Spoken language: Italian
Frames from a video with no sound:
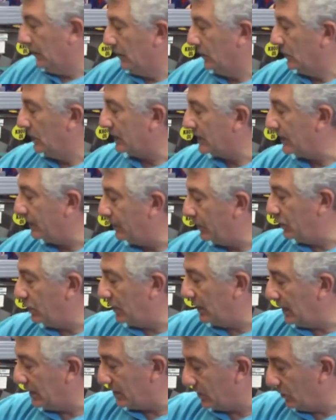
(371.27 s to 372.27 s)
una
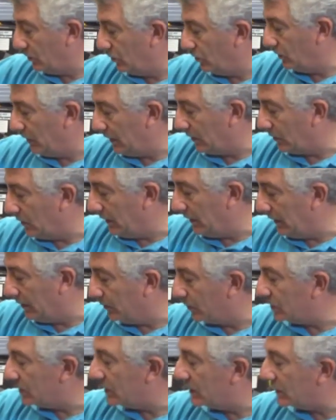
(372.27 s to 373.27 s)
semplicità assoluta, quindi
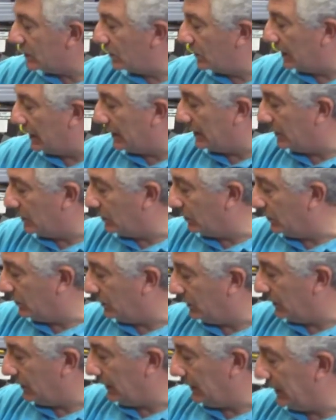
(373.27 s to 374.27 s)
posizionando
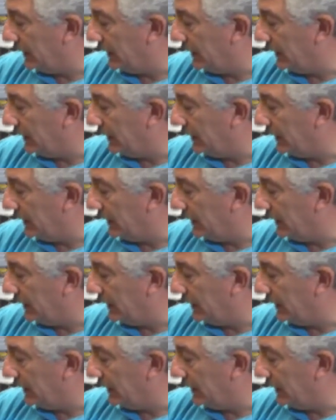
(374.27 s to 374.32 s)
in